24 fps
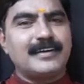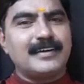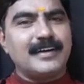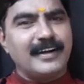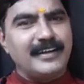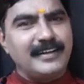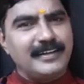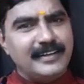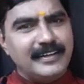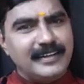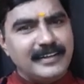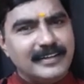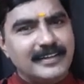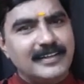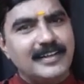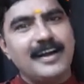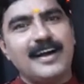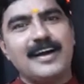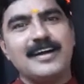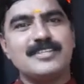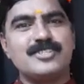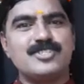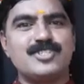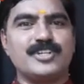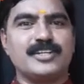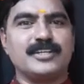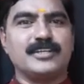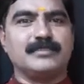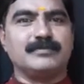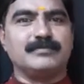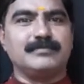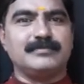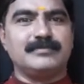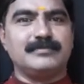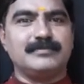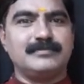கண்ணனுக்கு
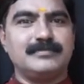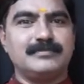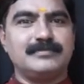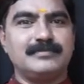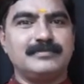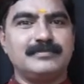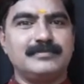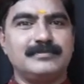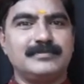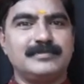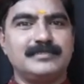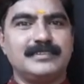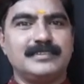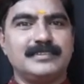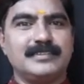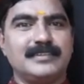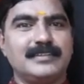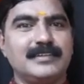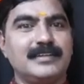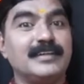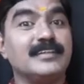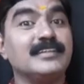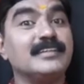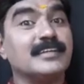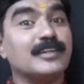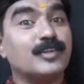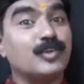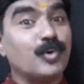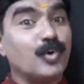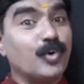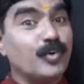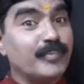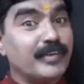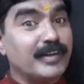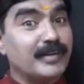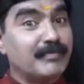ஆச்சரியம் அந்த
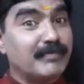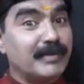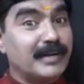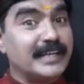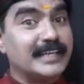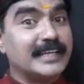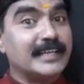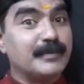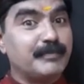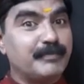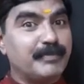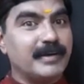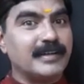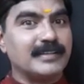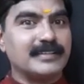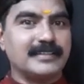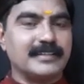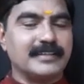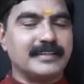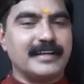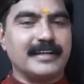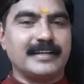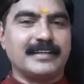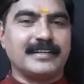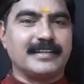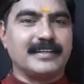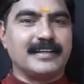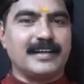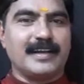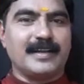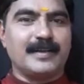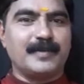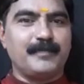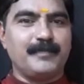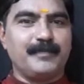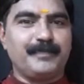கோவில் மணியை பார்த்து
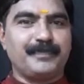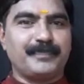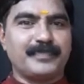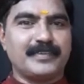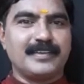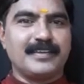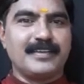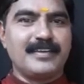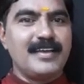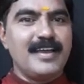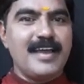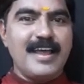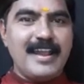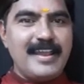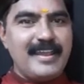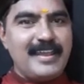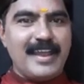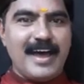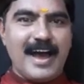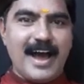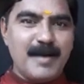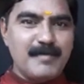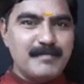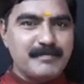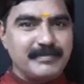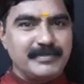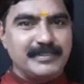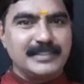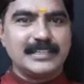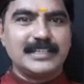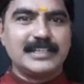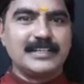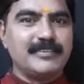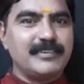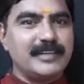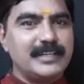கேட்கிறான் நாம்
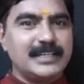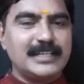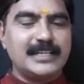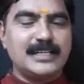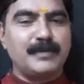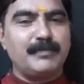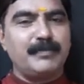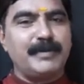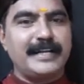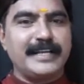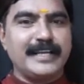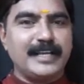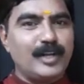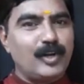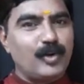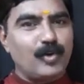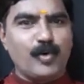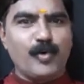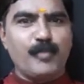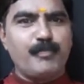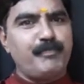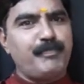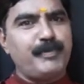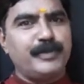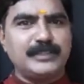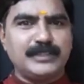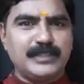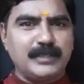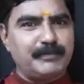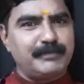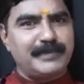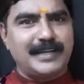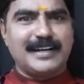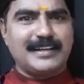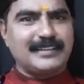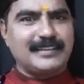இருவருக்கு இடையில்
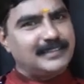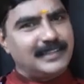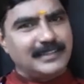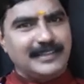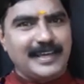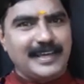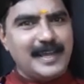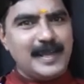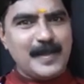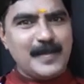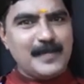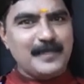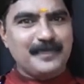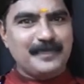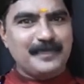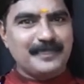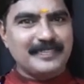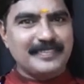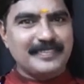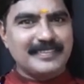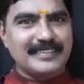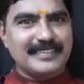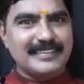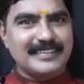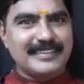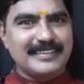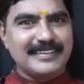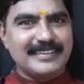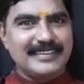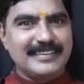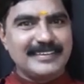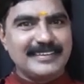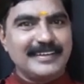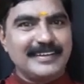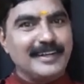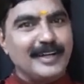ஒப்பந்தம் நடந்ததே
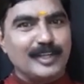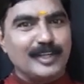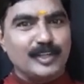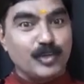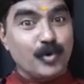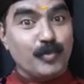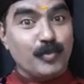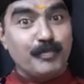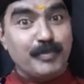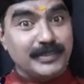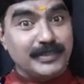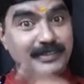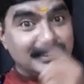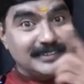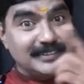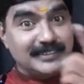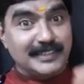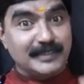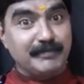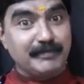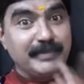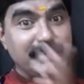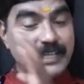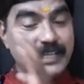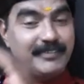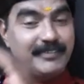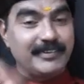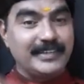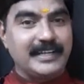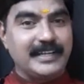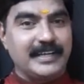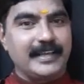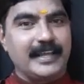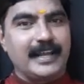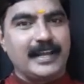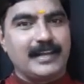அந்த ஒப்பந்தத்தை
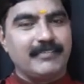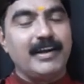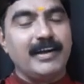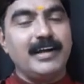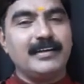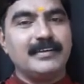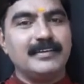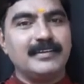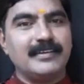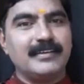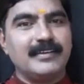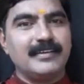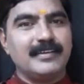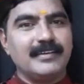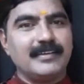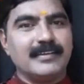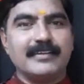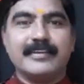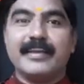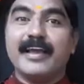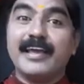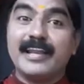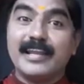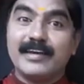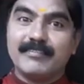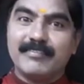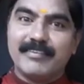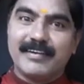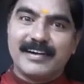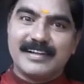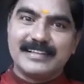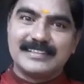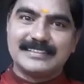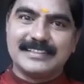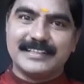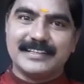மீறிவிட்டாய் அல்லவா ஏன்
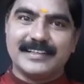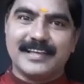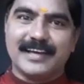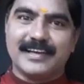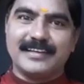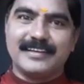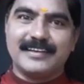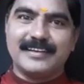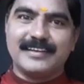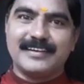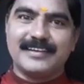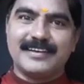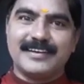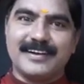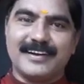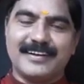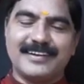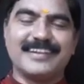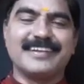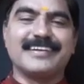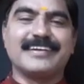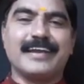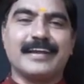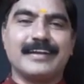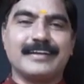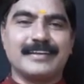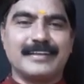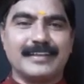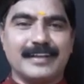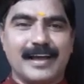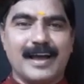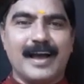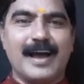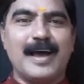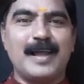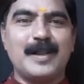அவ்வாறு செய்தாய் கண்ணன்
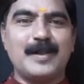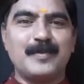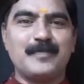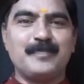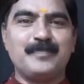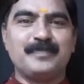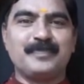கேட்கிறான்